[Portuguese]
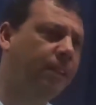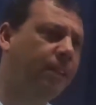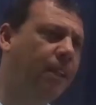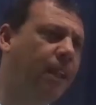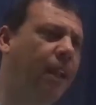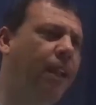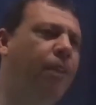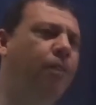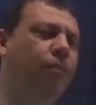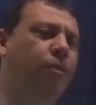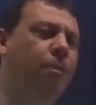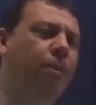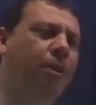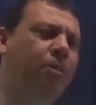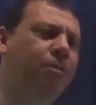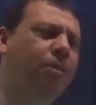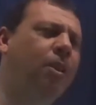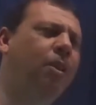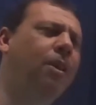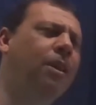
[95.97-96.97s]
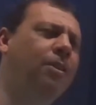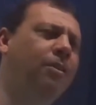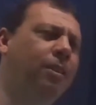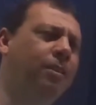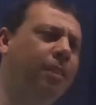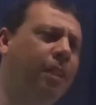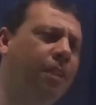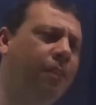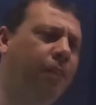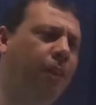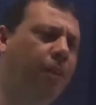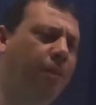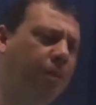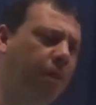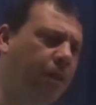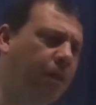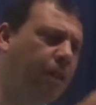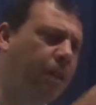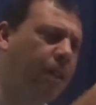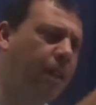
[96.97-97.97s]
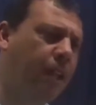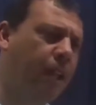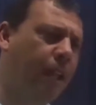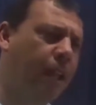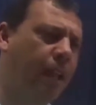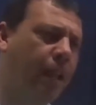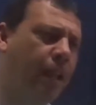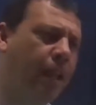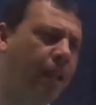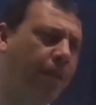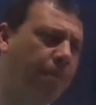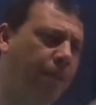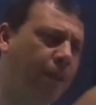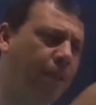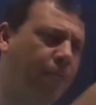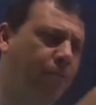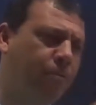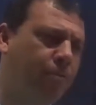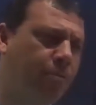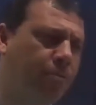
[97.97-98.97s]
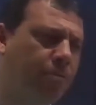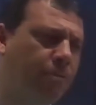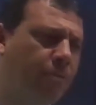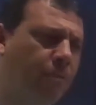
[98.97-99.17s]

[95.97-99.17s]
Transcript: Aí o seu Manuel disse, não, olha gente, isso aí vem, é apenas um,